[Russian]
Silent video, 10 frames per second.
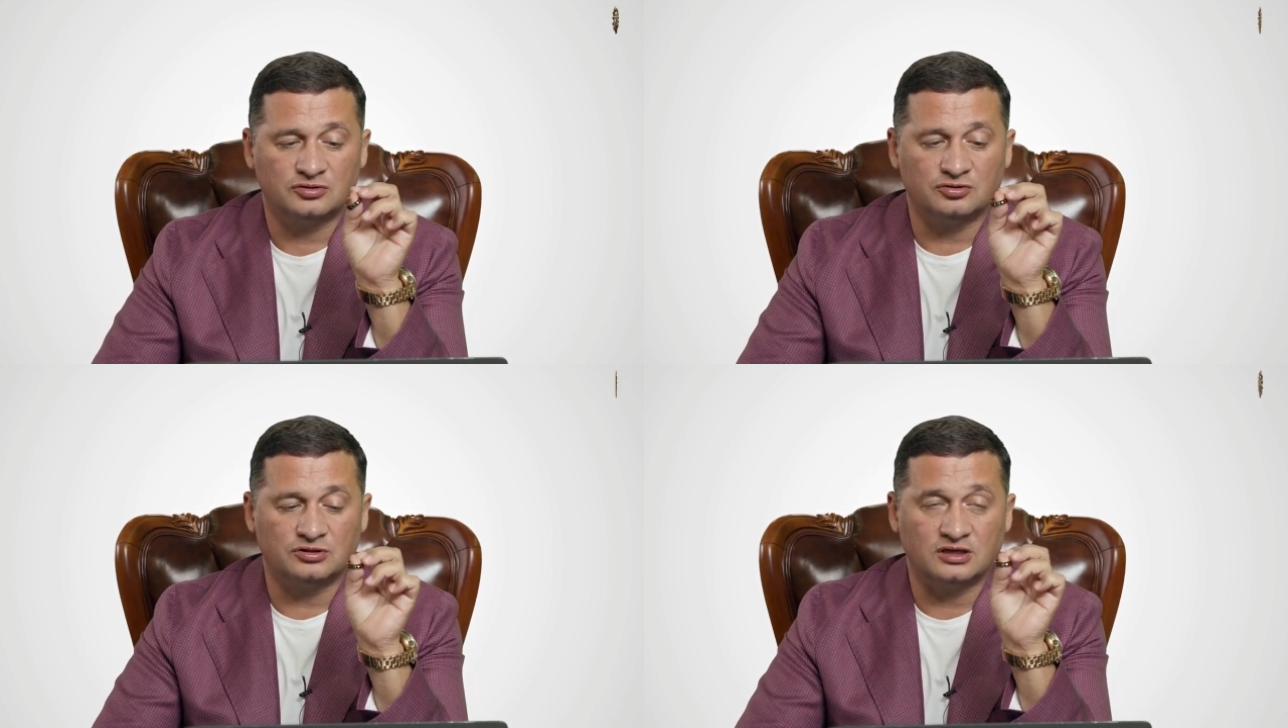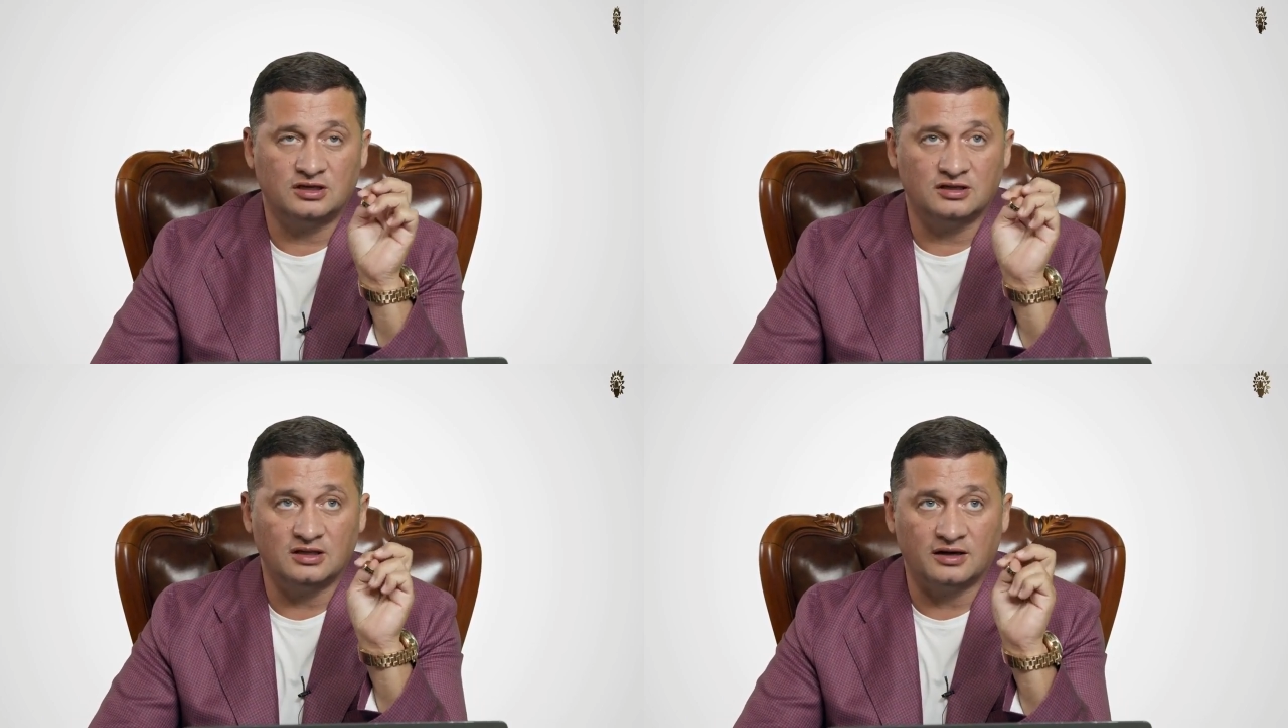Кто
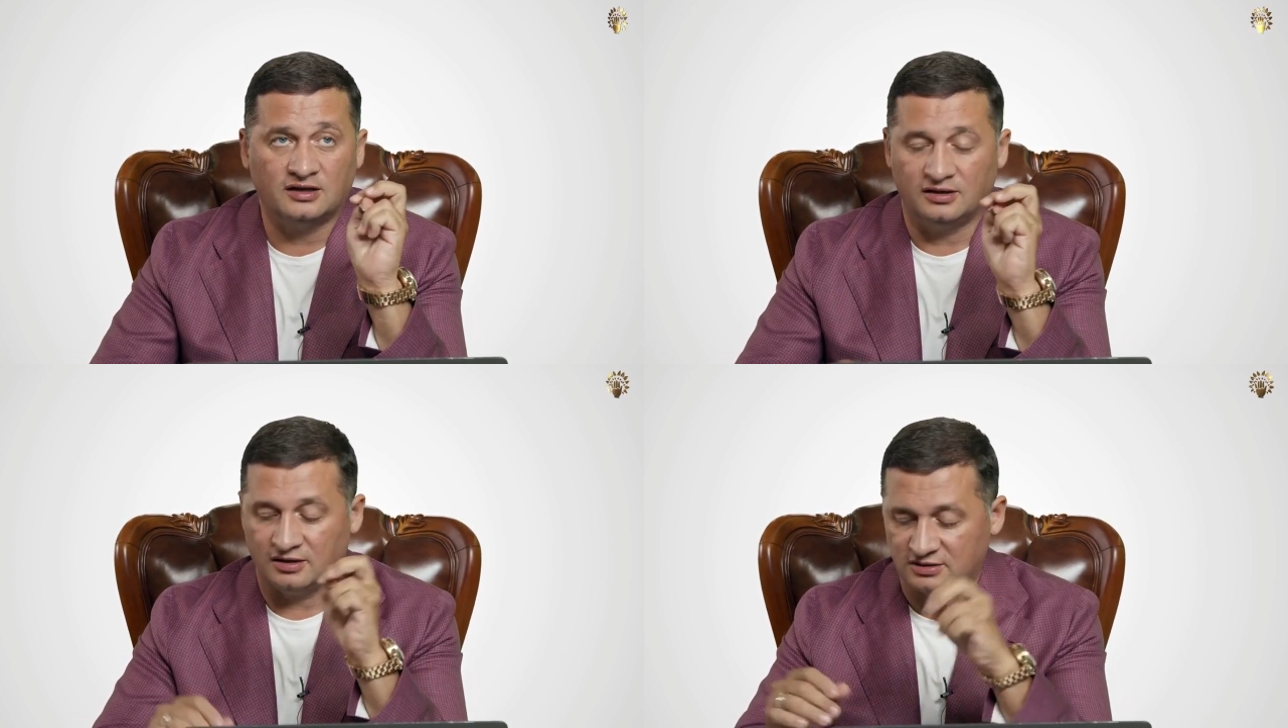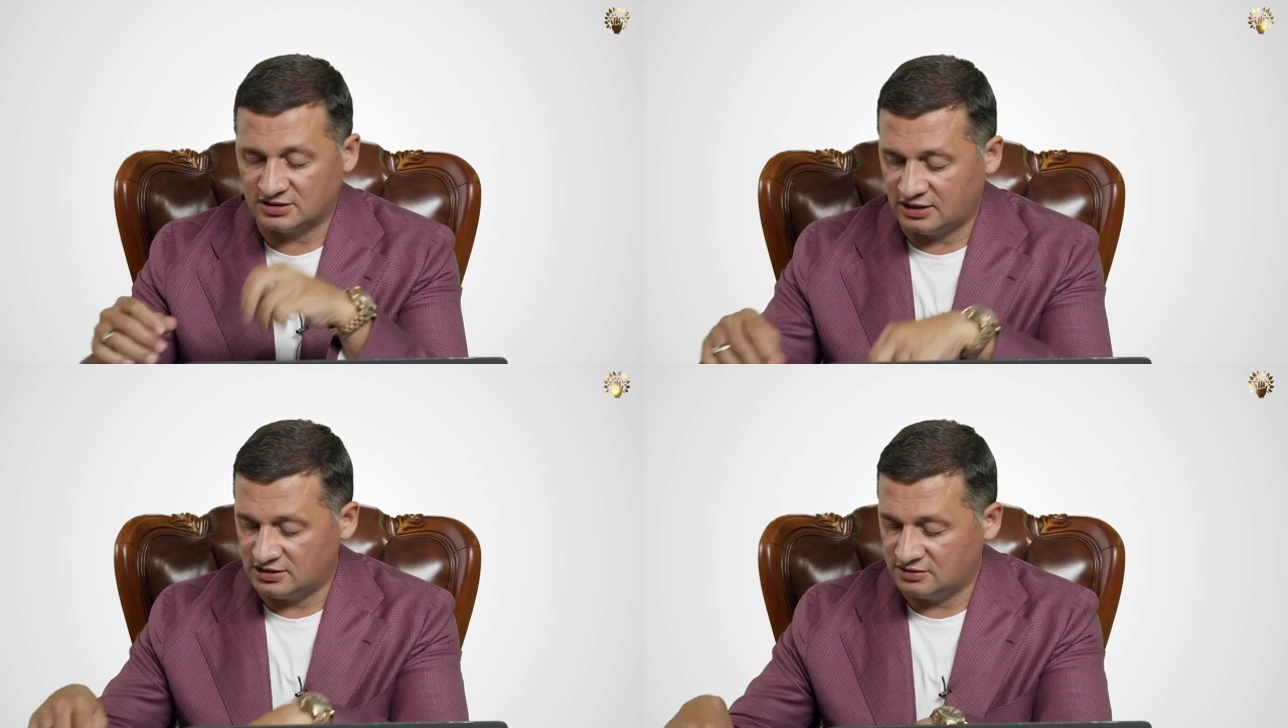такие наки, я
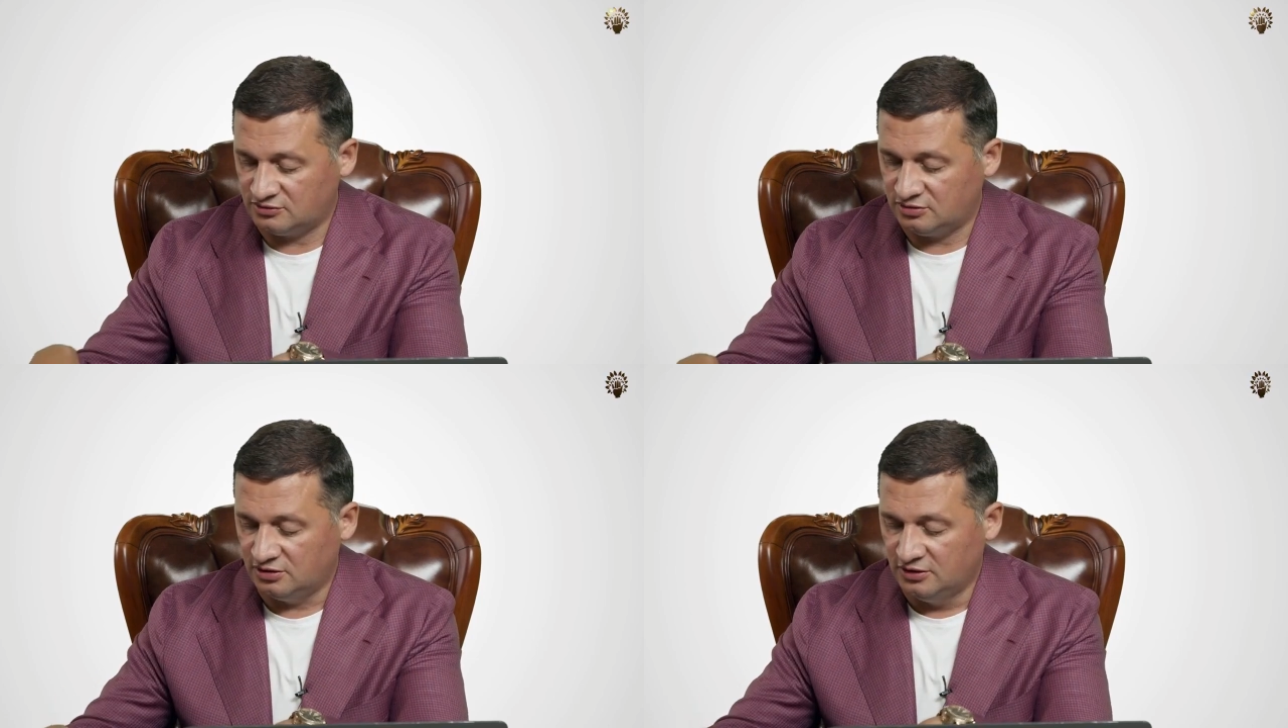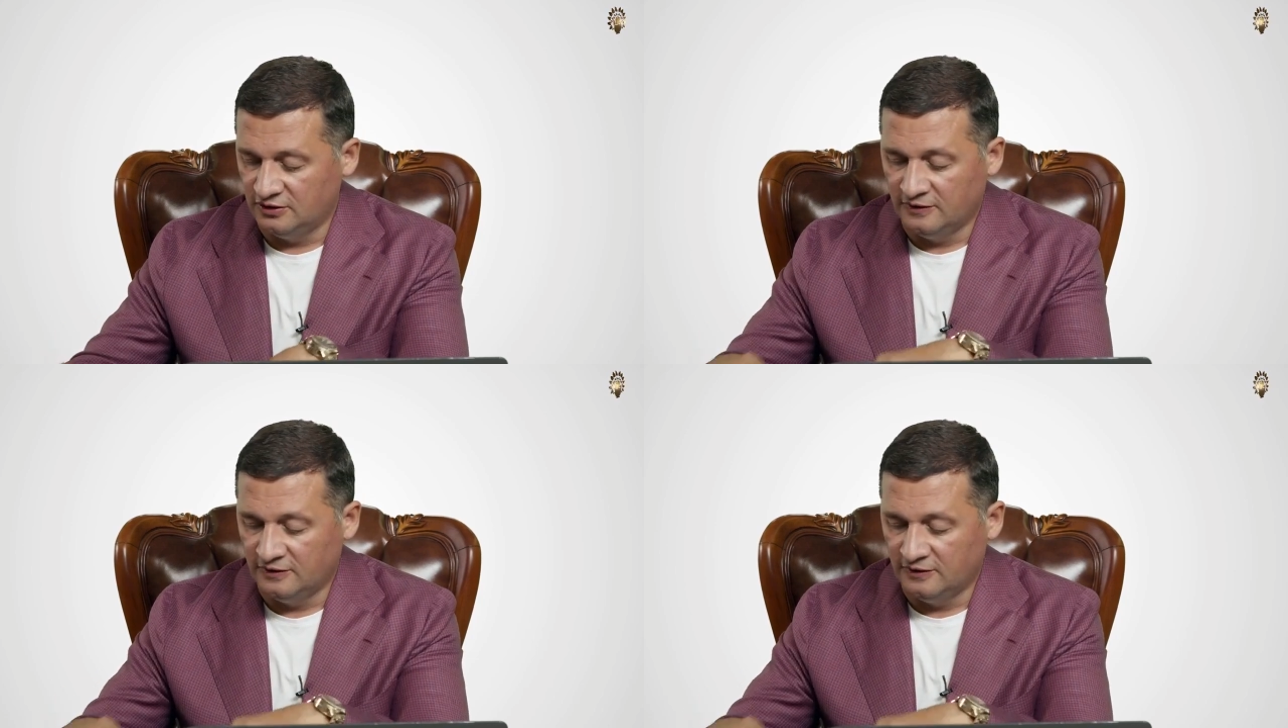рассказываю.